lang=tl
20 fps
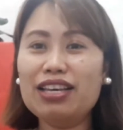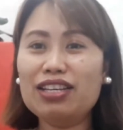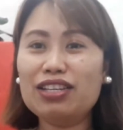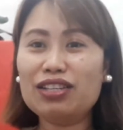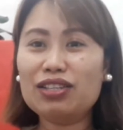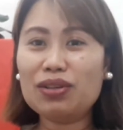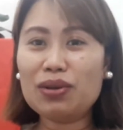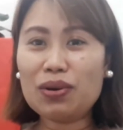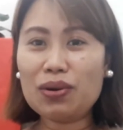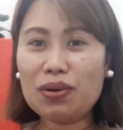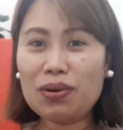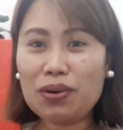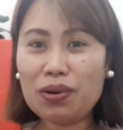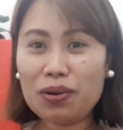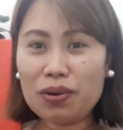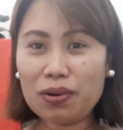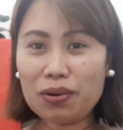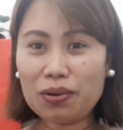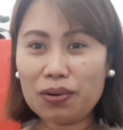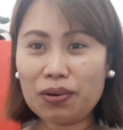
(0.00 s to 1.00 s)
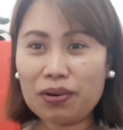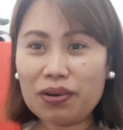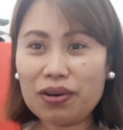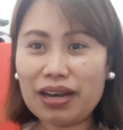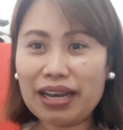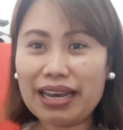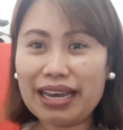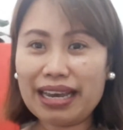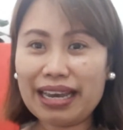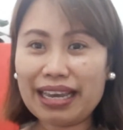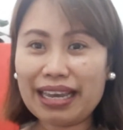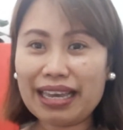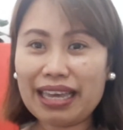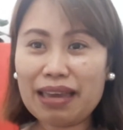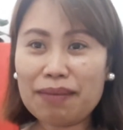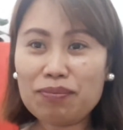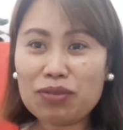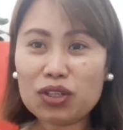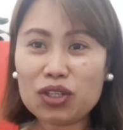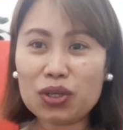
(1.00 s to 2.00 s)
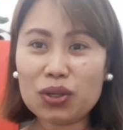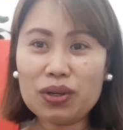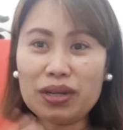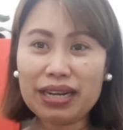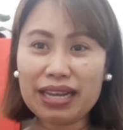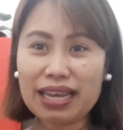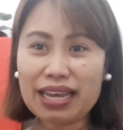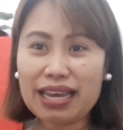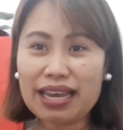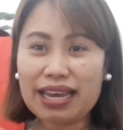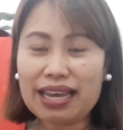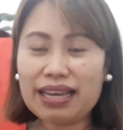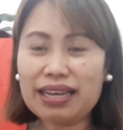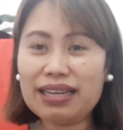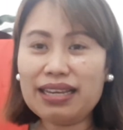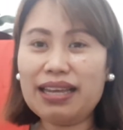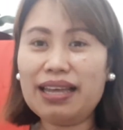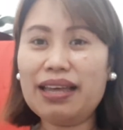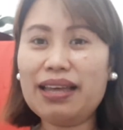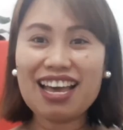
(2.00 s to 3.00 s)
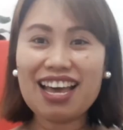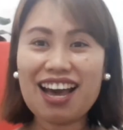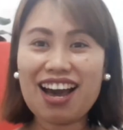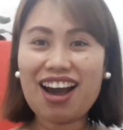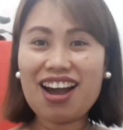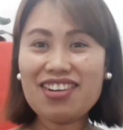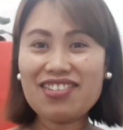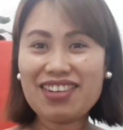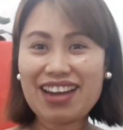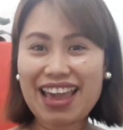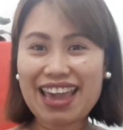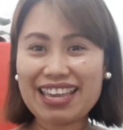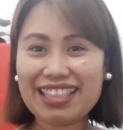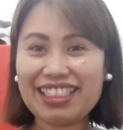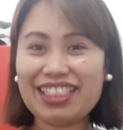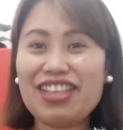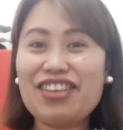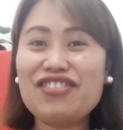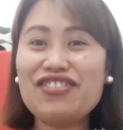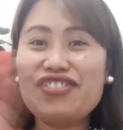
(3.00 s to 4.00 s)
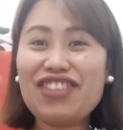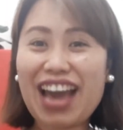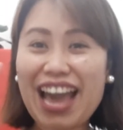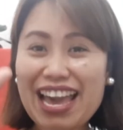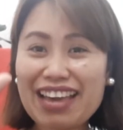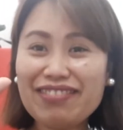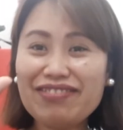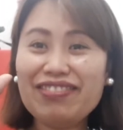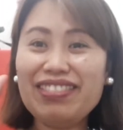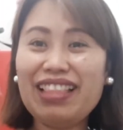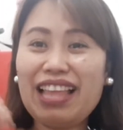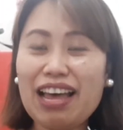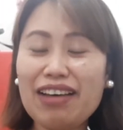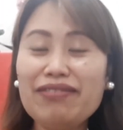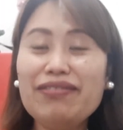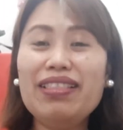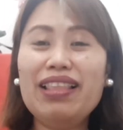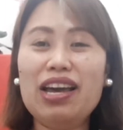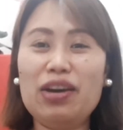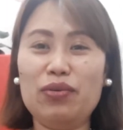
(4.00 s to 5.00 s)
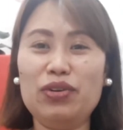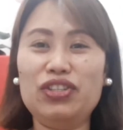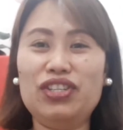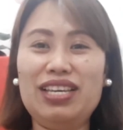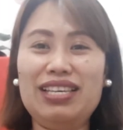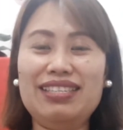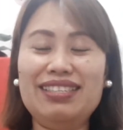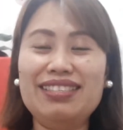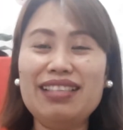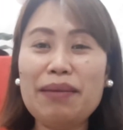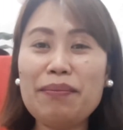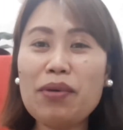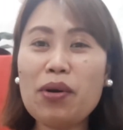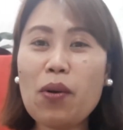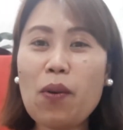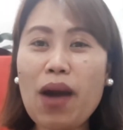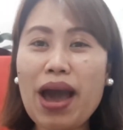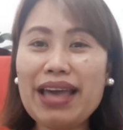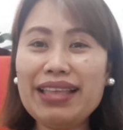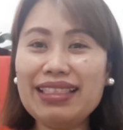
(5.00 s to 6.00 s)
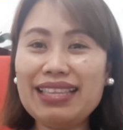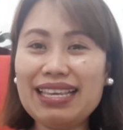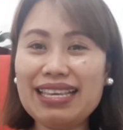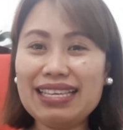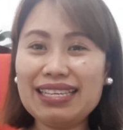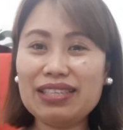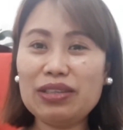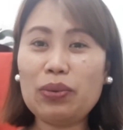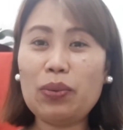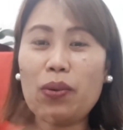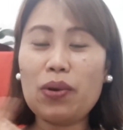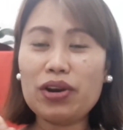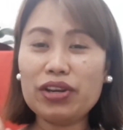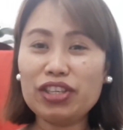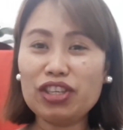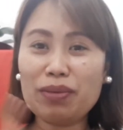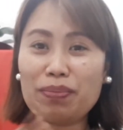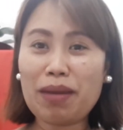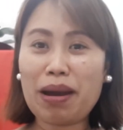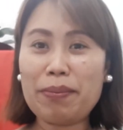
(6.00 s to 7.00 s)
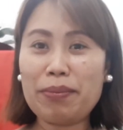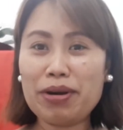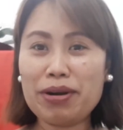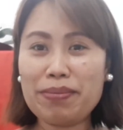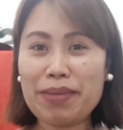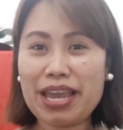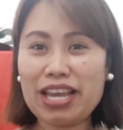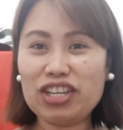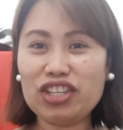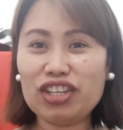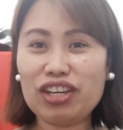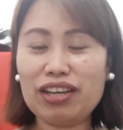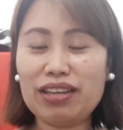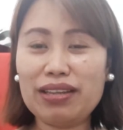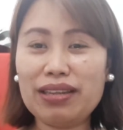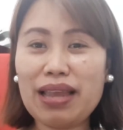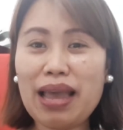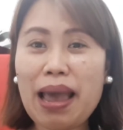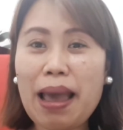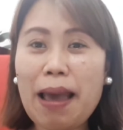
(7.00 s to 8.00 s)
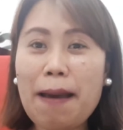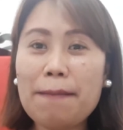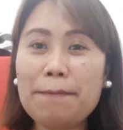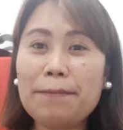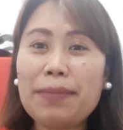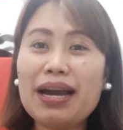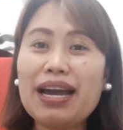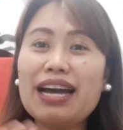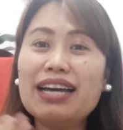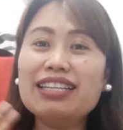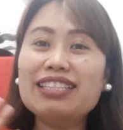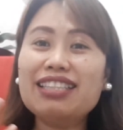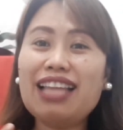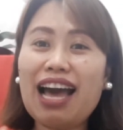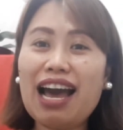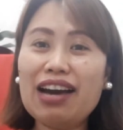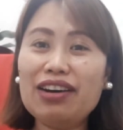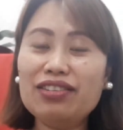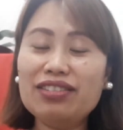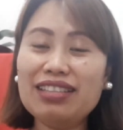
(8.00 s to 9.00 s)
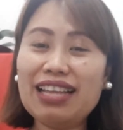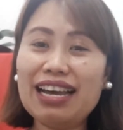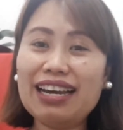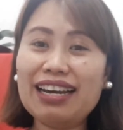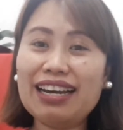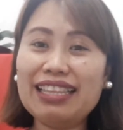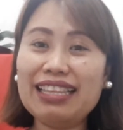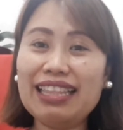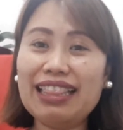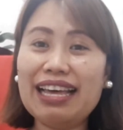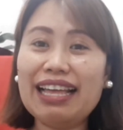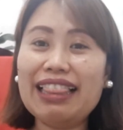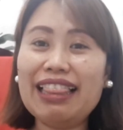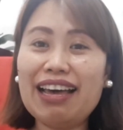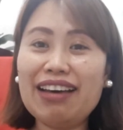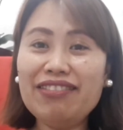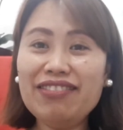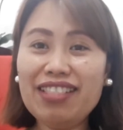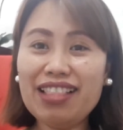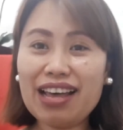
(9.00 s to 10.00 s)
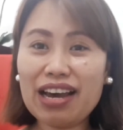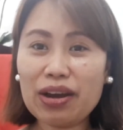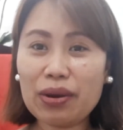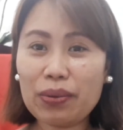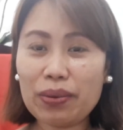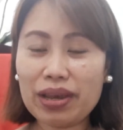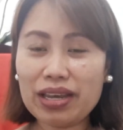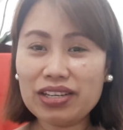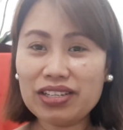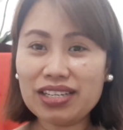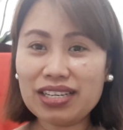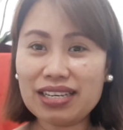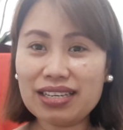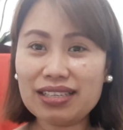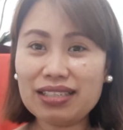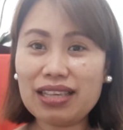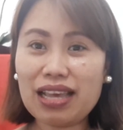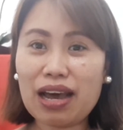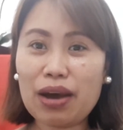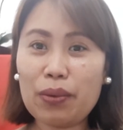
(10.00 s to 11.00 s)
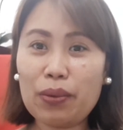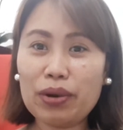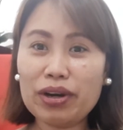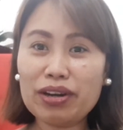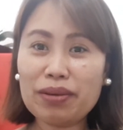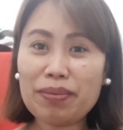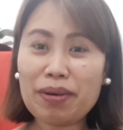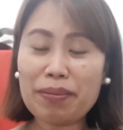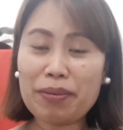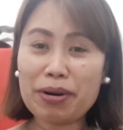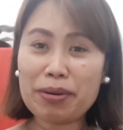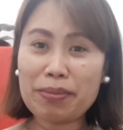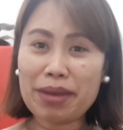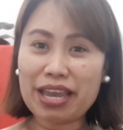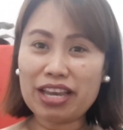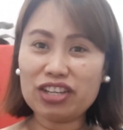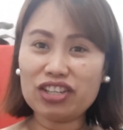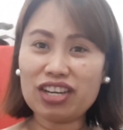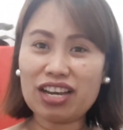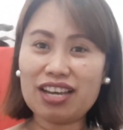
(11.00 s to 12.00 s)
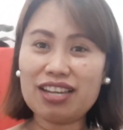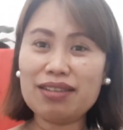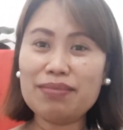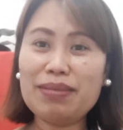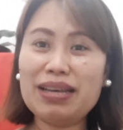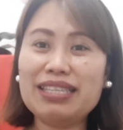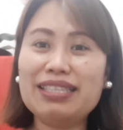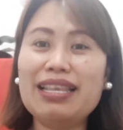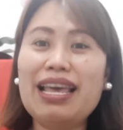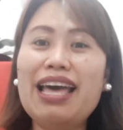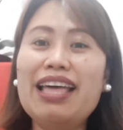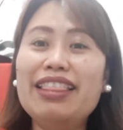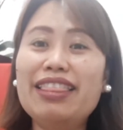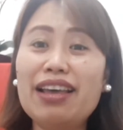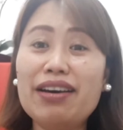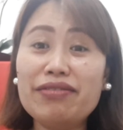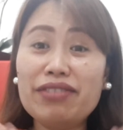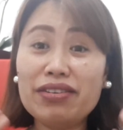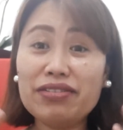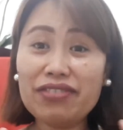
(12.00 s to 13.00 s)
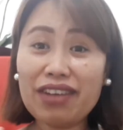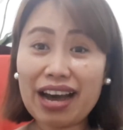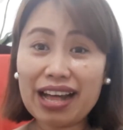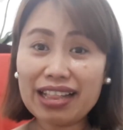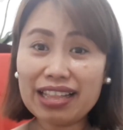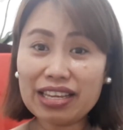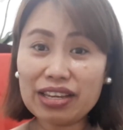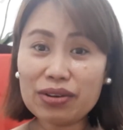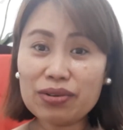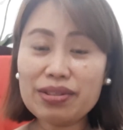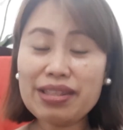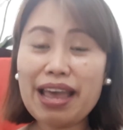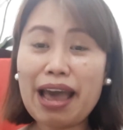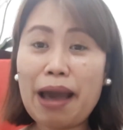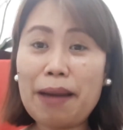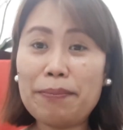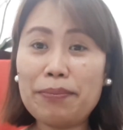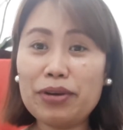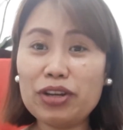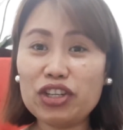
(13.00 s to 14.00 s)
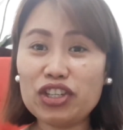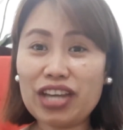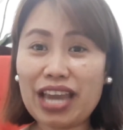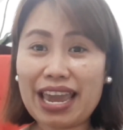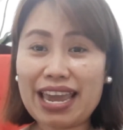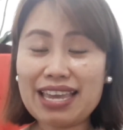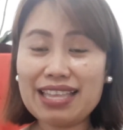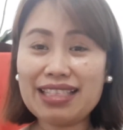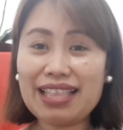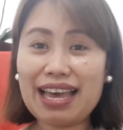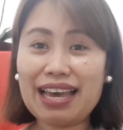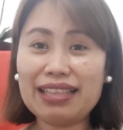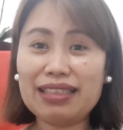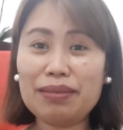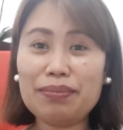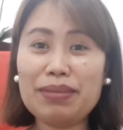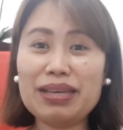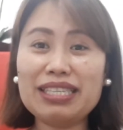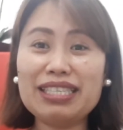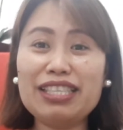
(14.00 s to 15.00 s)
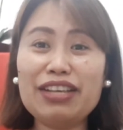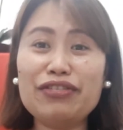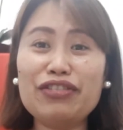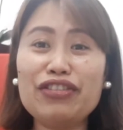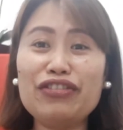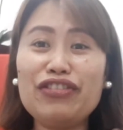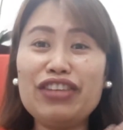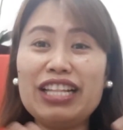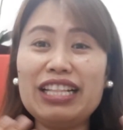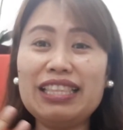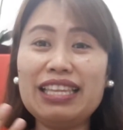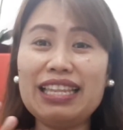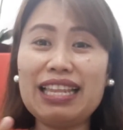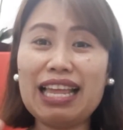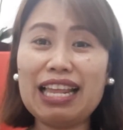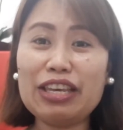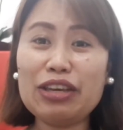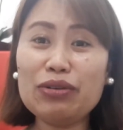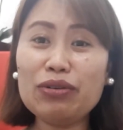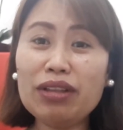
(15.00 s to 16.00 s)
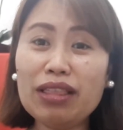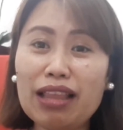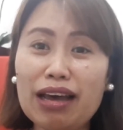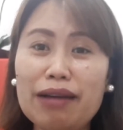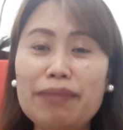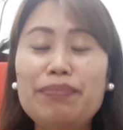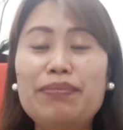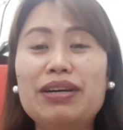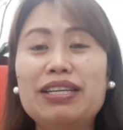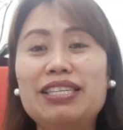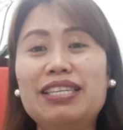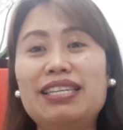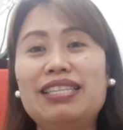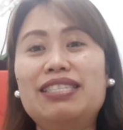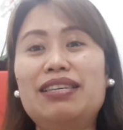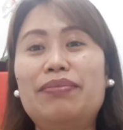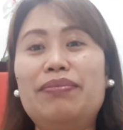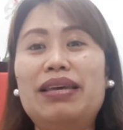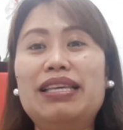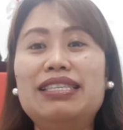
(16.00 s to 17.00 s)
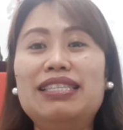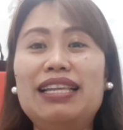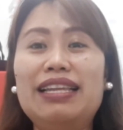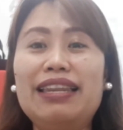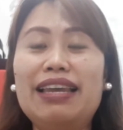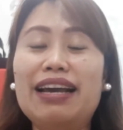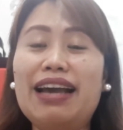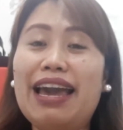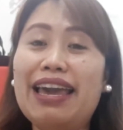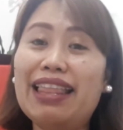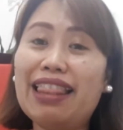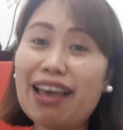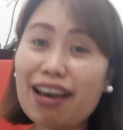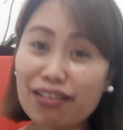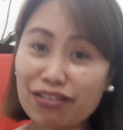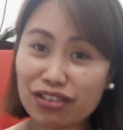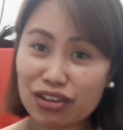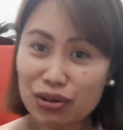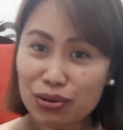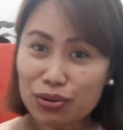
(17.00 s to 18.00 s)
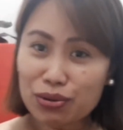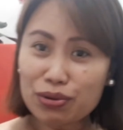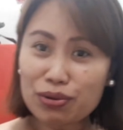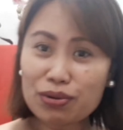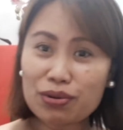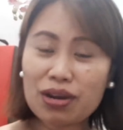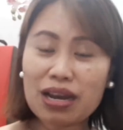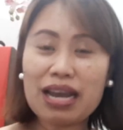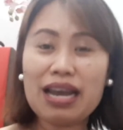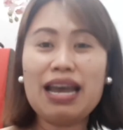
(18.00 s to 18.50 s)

So, keep tuning! right, the five love languages. Number one is words of affirmation. Pag ang tao na ang kanilang love language is a word of affirmation, mas nava-value, na-appreciate, at mas nafe-feel nila yung love pag sinasabihan sila ng I love you,